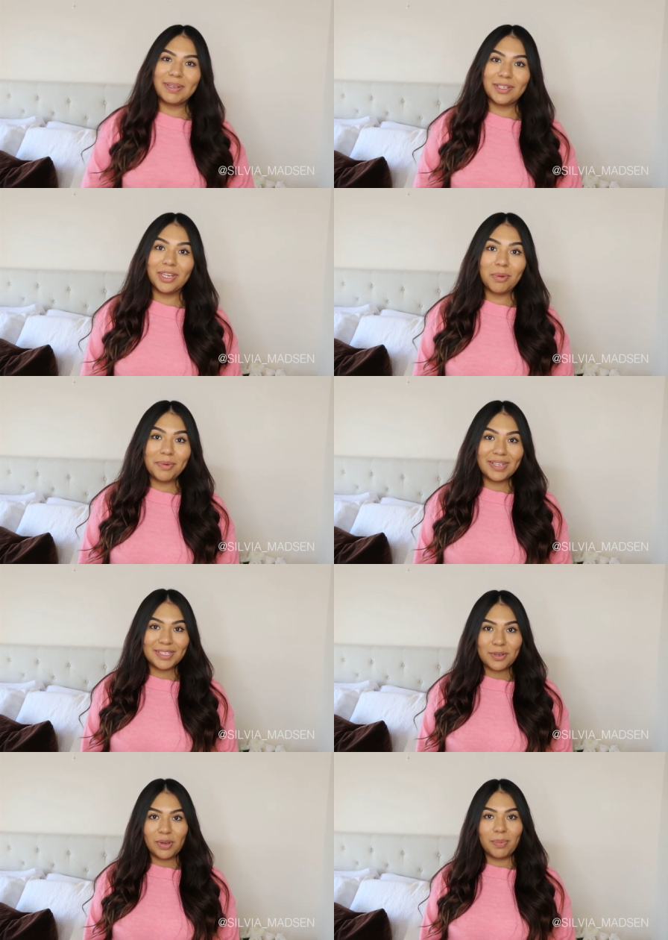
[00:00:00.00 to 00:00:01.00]
pasando a mi
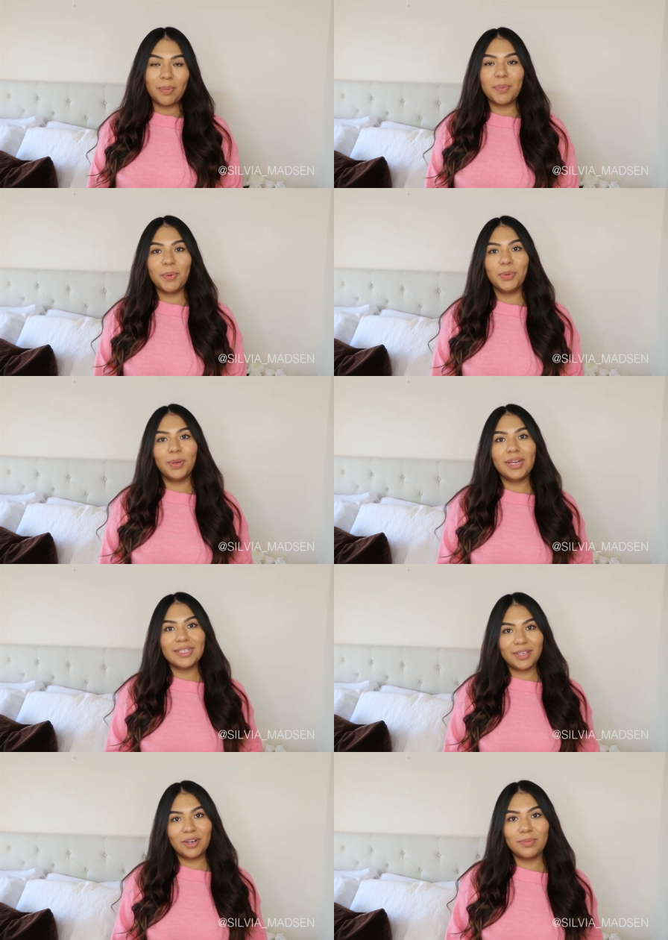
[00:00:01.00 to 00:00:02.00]
habitación, el primer producto que
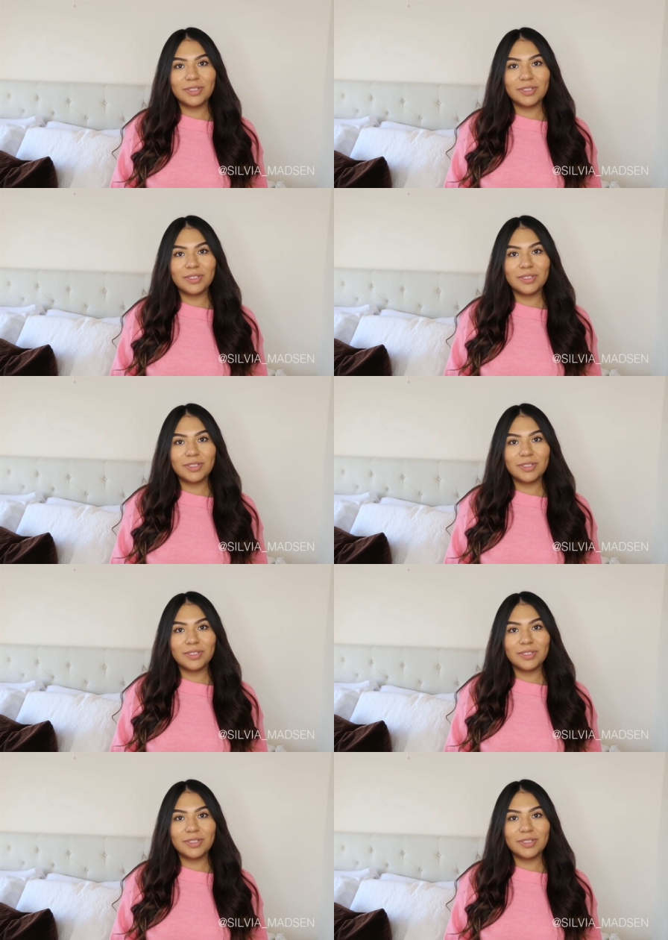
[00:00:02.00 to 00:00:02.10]
les quiero